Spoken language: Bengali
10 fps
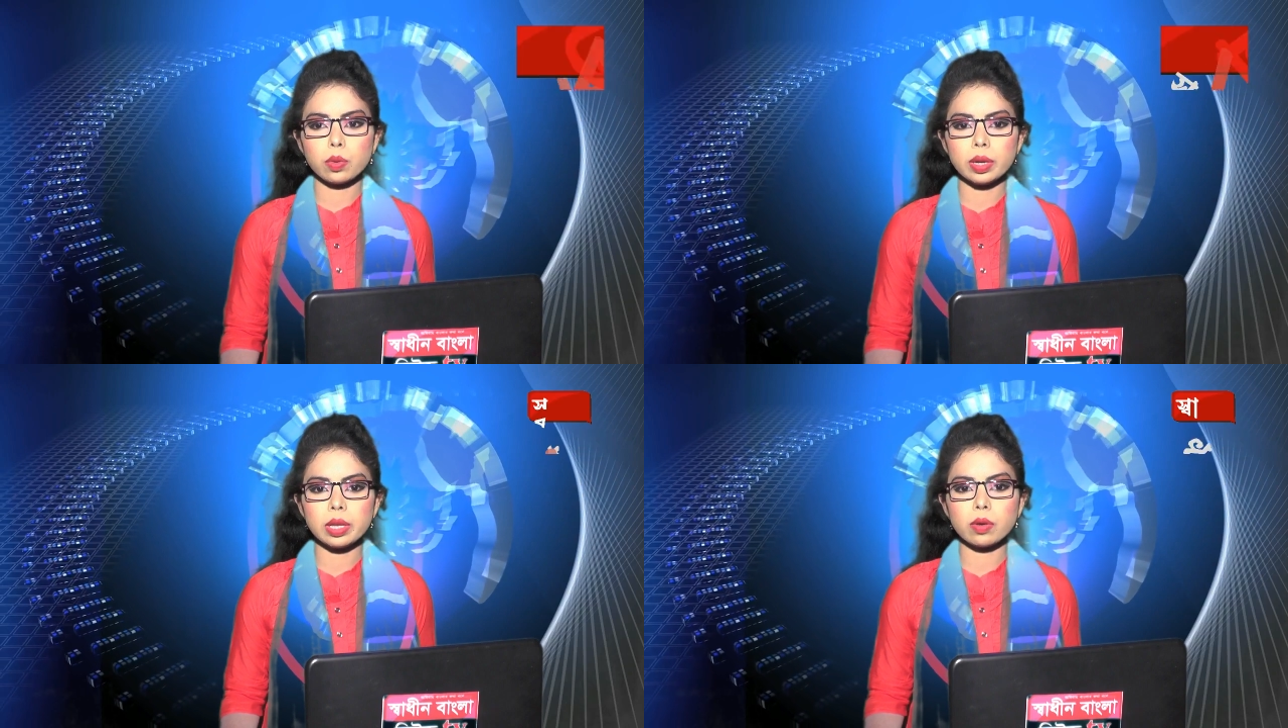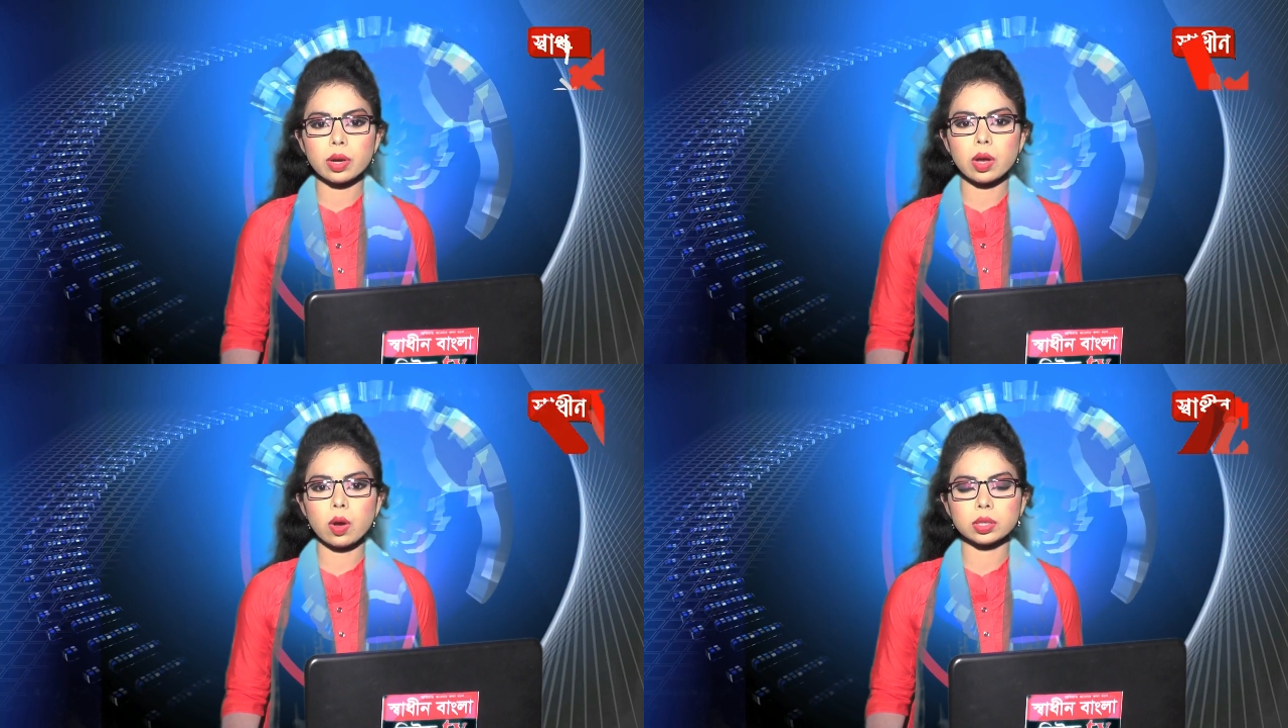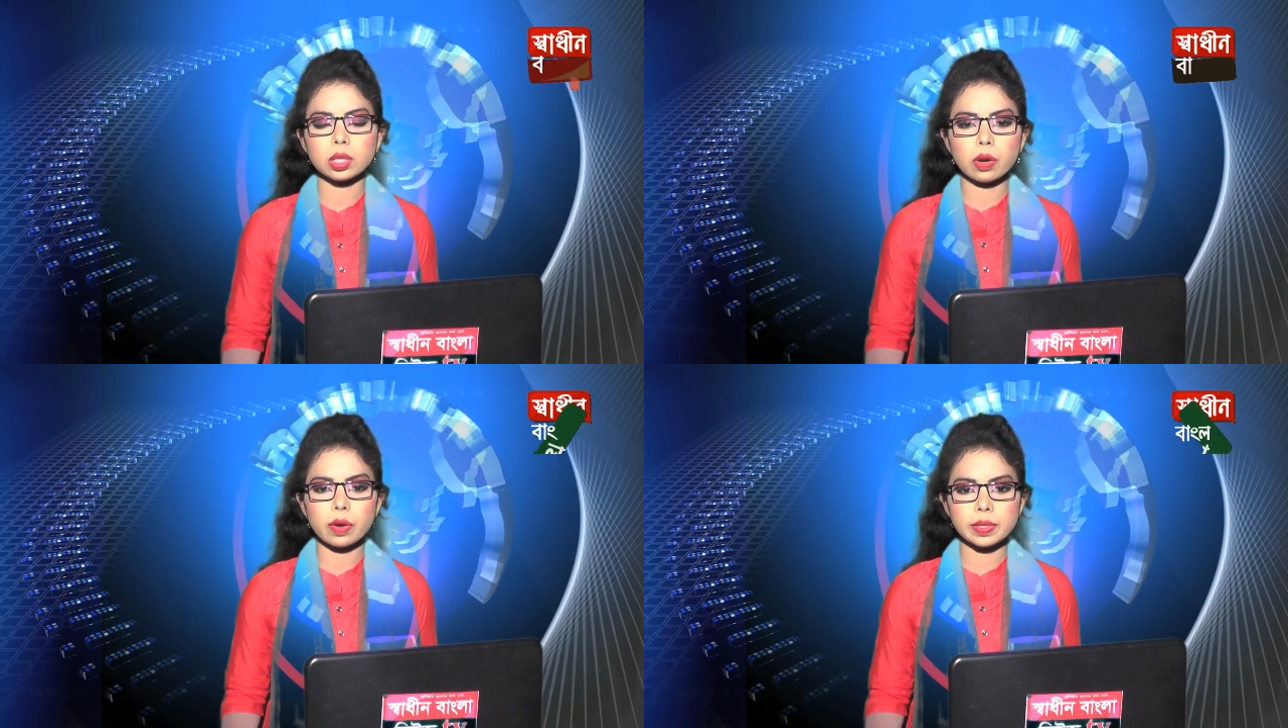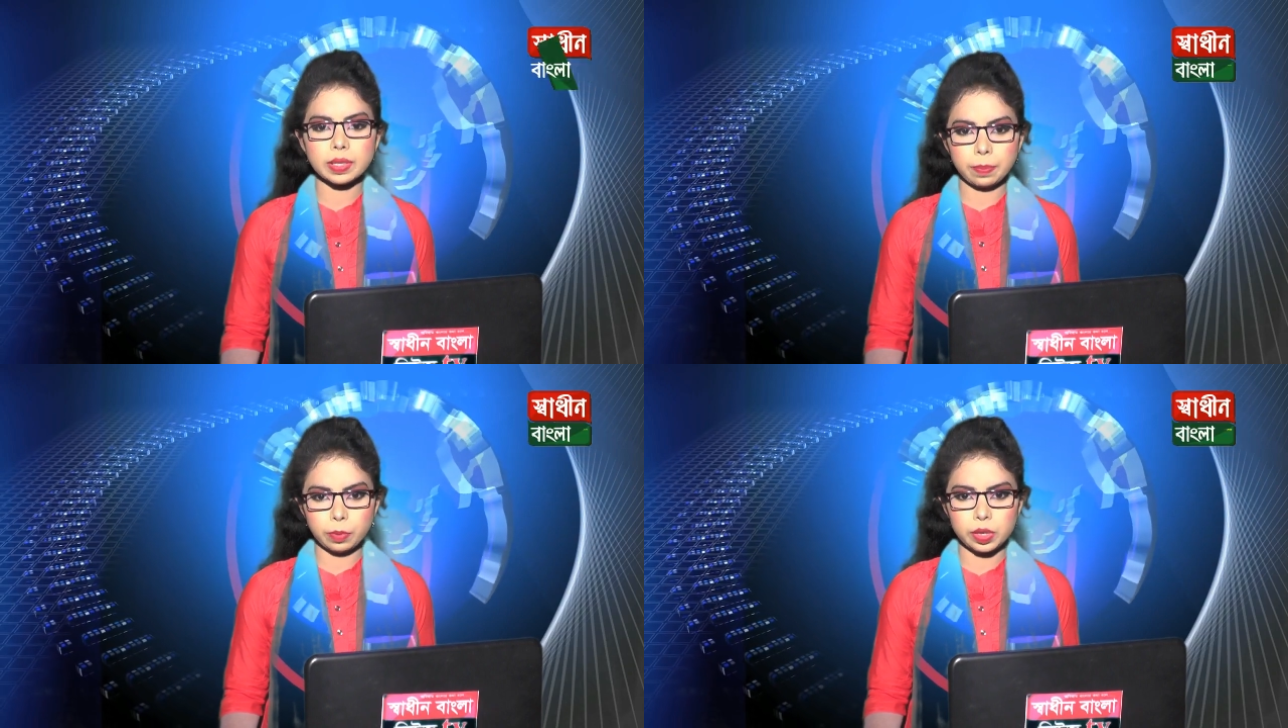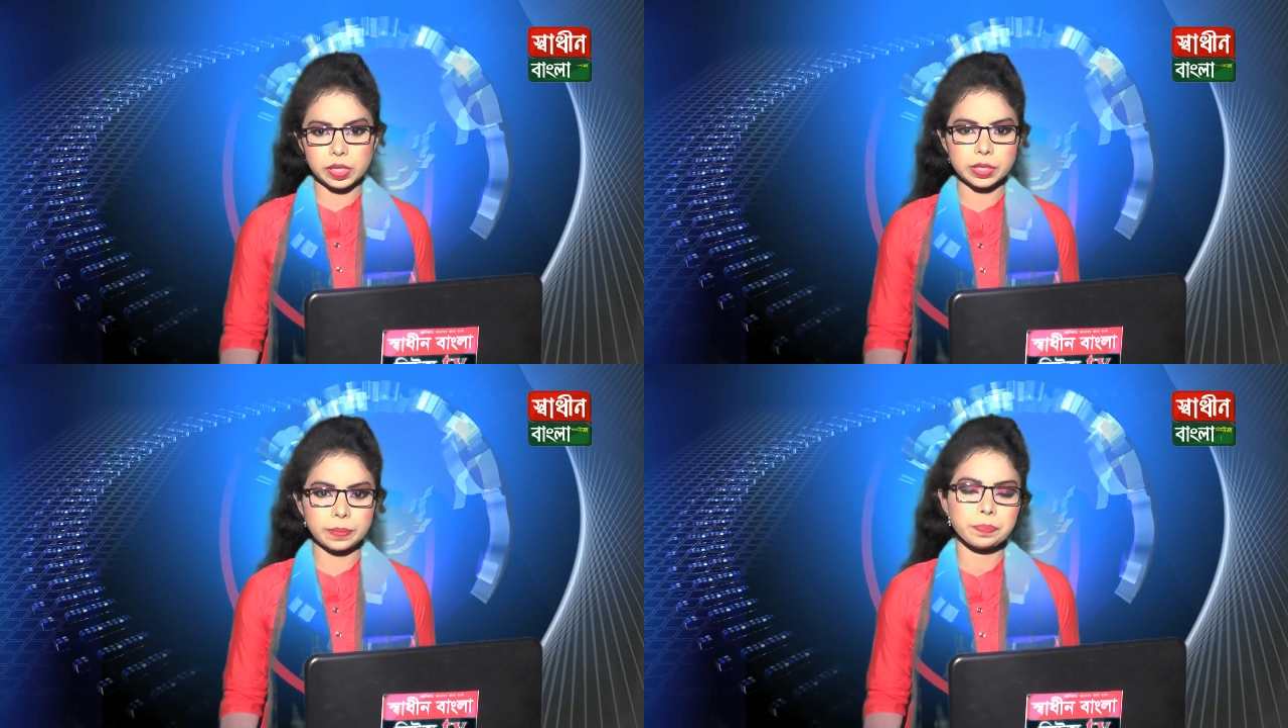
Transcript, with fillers: গুলি করে হত্যা করেছে পুলিশ